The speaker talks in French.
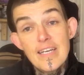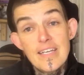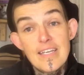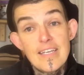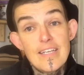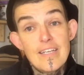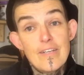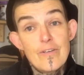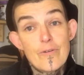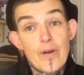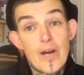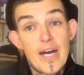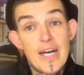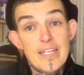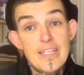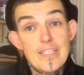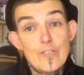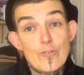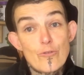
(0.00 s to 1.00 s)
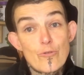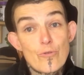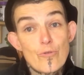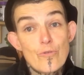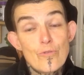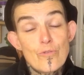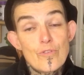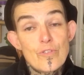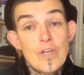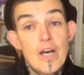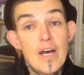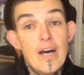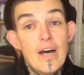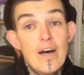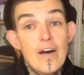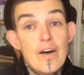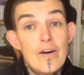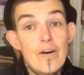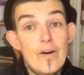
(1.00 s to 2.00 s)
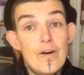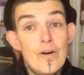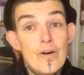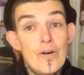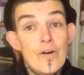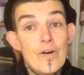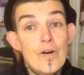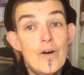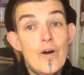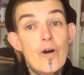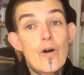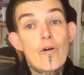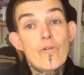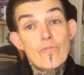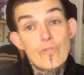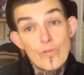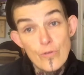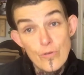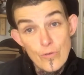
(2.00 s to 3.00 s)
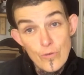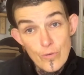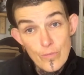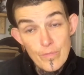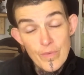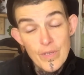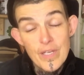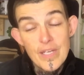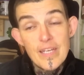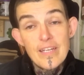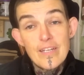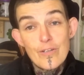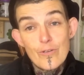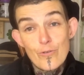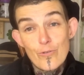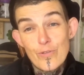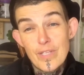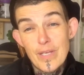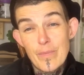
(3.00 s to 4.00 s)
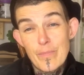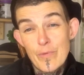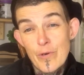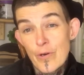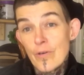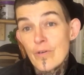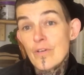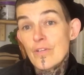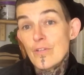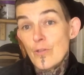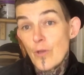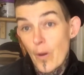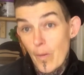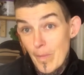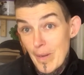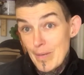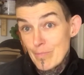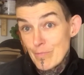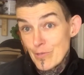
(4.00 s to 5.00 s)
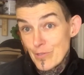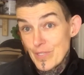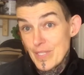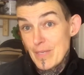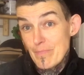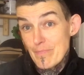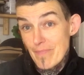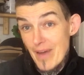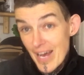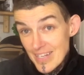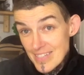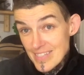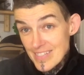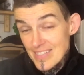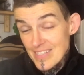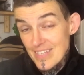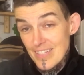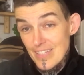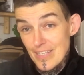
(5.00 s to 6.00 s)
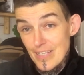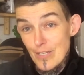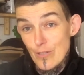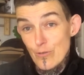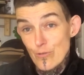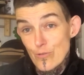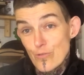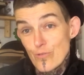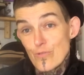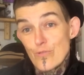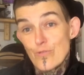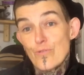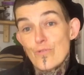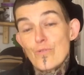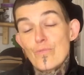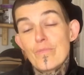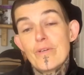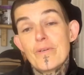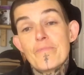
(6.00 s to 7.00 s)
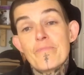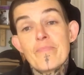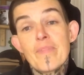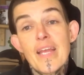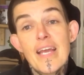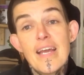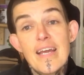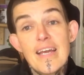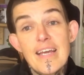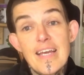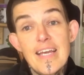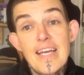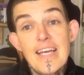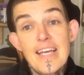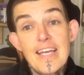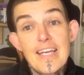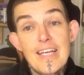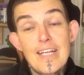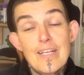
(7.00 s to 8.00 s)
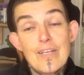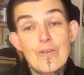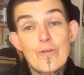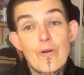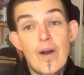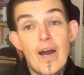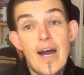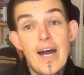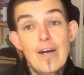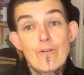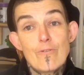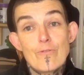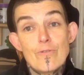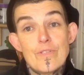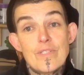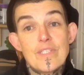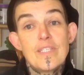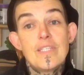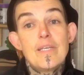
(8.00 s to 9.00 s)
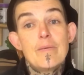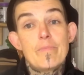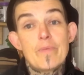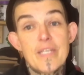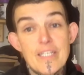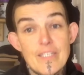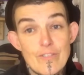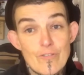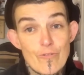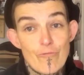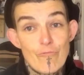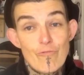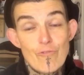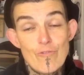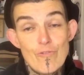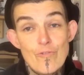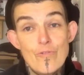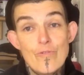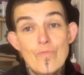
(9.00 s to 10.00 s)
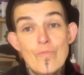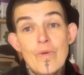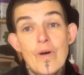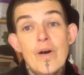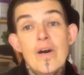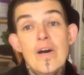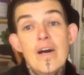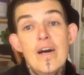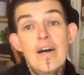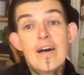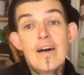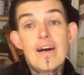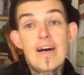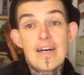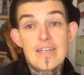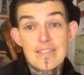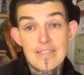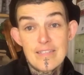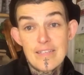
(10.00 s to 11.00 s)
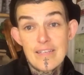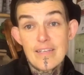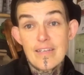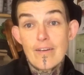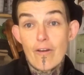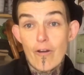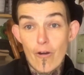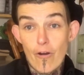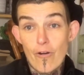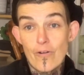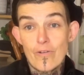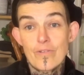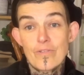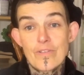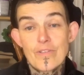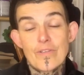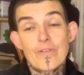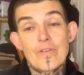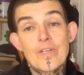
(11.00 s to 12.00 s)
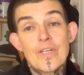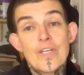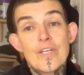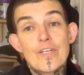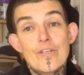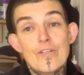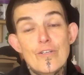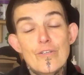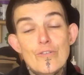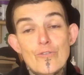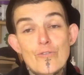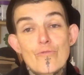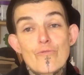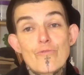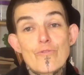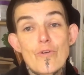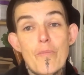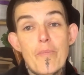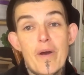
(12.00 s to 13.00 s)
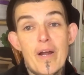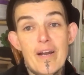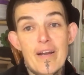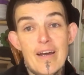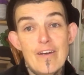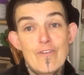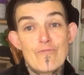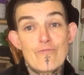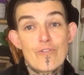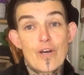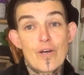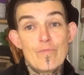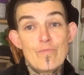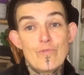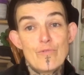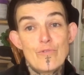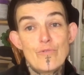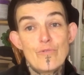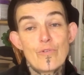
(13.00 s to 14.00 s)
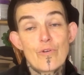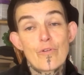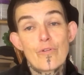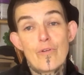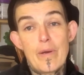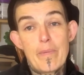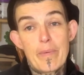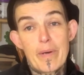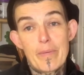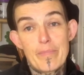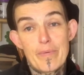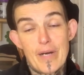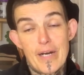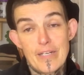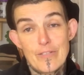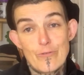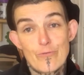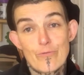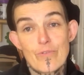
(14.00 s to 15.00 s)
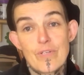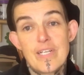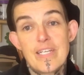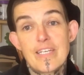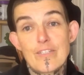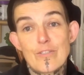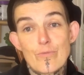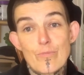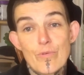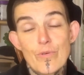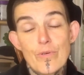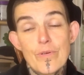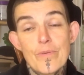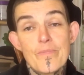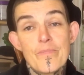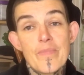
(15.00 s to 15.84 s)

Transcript: il y aura des choses euh, en volume, notamment normalement des masques et des costumes et il y aura aussi des pièces en volume assez grandes. Euh, je vous en parlerai au fur et à mesure de la préparation de l'expo.